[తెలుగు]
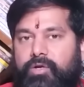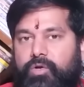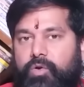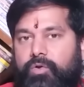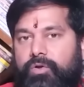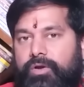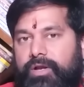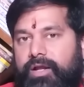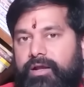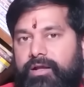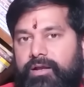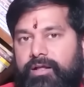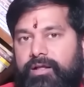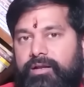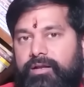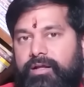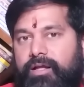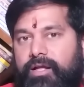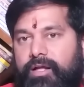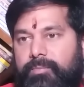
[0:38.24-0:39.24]
ఇంట్లో
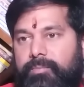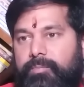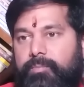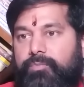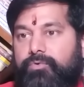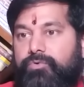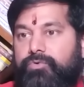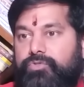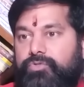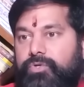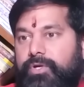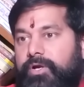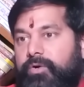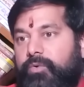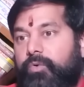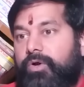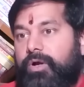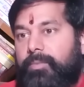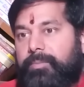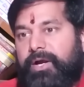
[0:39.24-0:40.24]
రెగ్యులర్గా బూజు
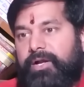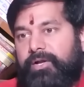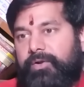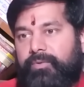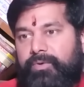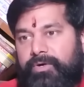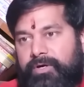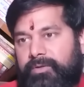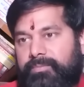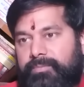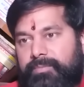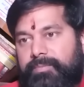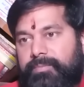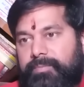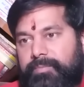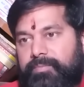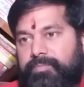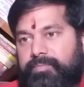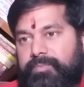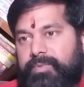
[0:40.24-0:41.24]
ఎక్కువగా పట్టి ఉండడం
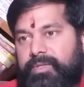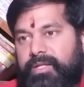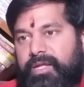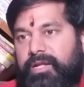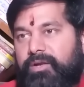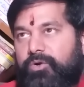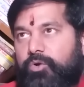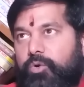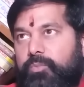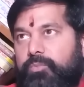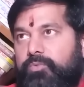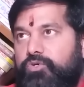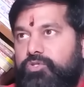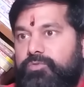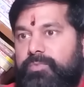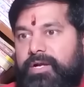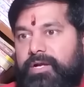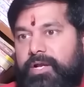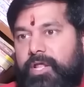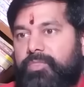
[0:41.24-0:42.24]
ఇంట్లో
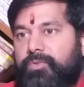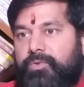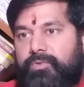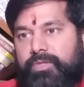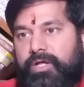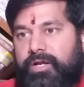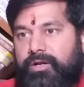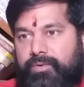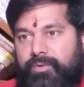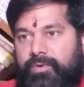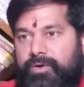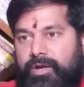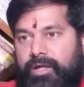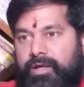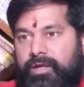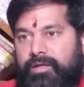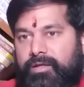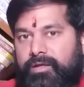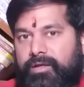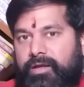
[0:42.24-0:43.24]
బూజు పట్టింది
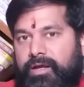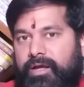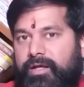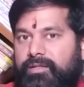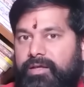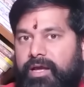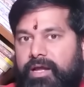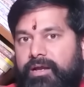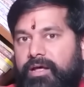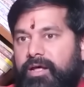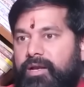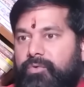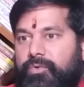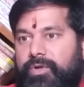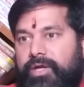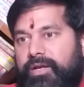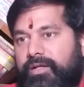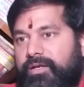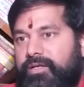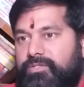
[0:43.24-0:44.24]
ఉందనుకోండి అది
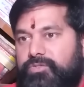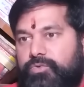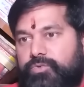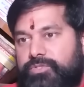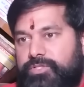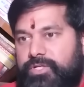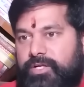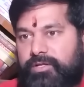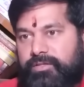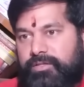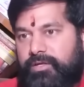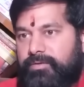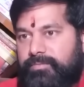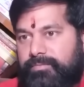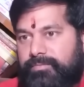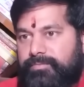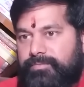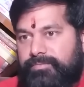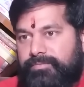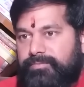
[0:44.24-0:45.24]
అనారోగ్యానికి సూచన అది
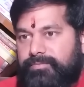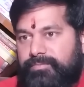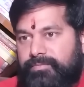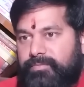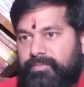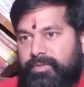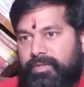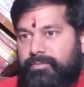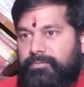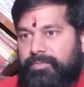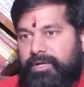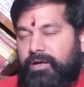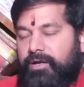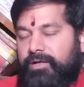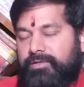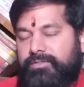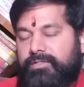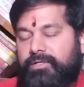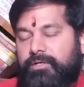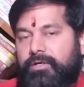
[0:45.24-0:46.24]

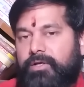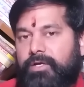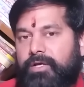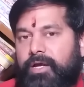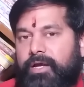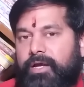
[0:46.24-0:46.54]
బికాజ్